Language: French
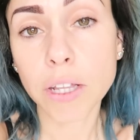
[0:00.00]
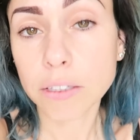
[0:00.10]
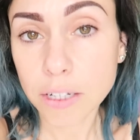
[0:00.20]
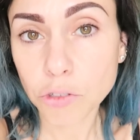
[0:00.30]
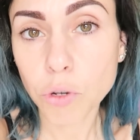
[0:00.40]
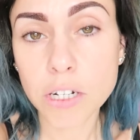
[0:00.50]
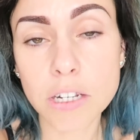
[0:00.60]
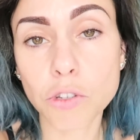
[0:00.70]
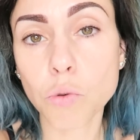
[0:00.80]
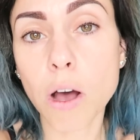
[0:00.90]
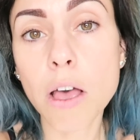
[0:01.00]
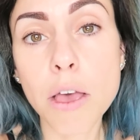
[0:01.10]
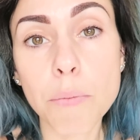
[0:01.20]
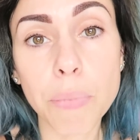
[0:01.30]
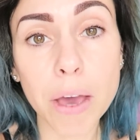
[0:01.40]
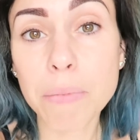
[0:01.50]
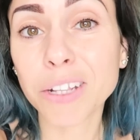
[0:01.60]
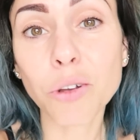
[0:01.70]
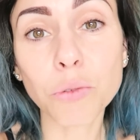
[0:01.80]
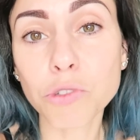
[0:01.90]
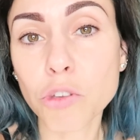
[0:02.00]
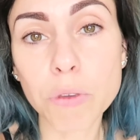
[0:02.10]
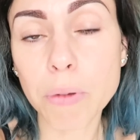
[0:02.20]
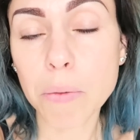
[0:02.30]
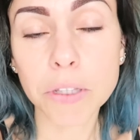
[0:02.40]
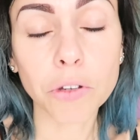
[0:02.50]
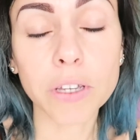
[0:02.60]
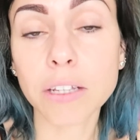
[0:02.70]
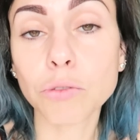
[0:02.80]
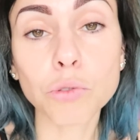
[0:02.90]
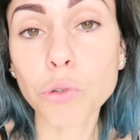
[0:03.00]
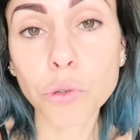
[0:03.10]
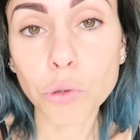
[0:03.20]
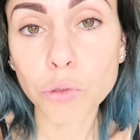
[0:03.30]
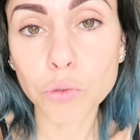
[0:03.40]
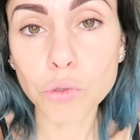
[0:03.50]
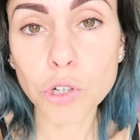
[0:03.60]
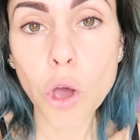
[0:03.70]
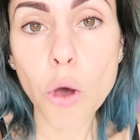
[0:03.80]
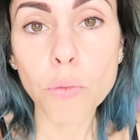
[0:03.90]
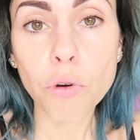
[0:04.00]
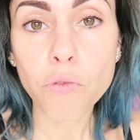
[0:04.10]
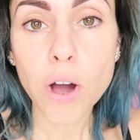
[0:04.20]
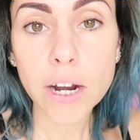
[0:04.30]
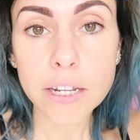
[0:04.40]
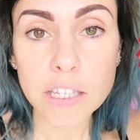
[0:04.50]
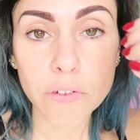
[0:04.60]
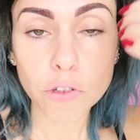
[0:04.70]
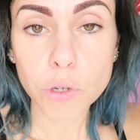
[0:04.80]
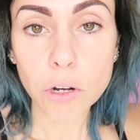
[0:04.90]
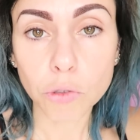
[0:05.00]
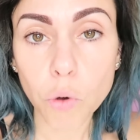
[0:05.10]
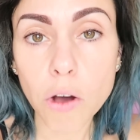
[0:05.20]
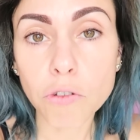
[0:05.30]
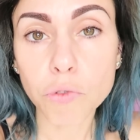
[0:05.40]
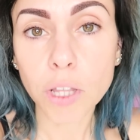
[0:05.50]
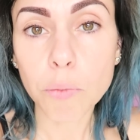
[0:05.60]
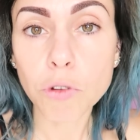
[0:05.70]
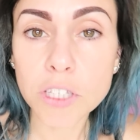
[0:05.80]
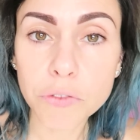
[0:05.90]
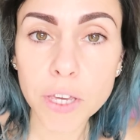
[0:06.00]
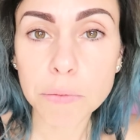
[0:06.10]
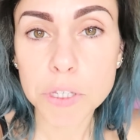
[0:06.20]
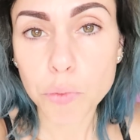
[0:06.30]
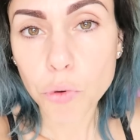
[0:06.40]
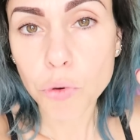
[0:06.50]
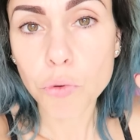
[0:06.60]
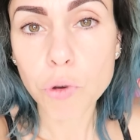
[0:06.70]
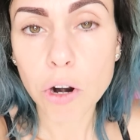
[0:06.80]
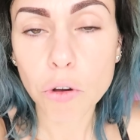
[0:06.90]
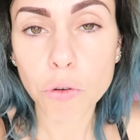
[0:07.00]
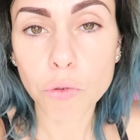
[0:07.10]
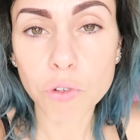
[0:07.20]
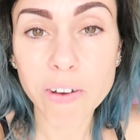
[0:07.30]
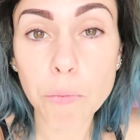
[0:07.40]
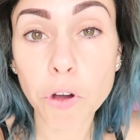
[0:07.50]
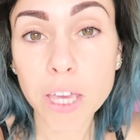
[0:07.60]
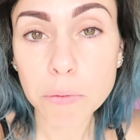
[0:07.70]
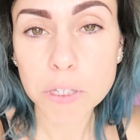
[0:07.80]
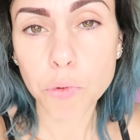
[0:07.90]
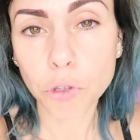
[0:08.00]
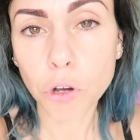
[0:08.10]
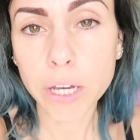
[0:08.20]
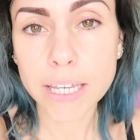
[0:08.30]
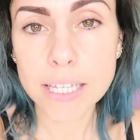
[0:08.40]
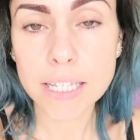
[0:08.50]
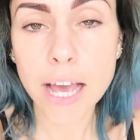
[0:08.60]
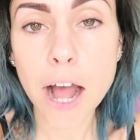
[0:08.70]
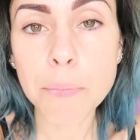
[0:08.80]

fait un tatouage qui soit permanent ou semi-permanent, il y a toujours une retouche pour voir les éventuels endroits où il faudrait modifier un petit peu ou alors où il va manquer un petit peu d'encre, etc.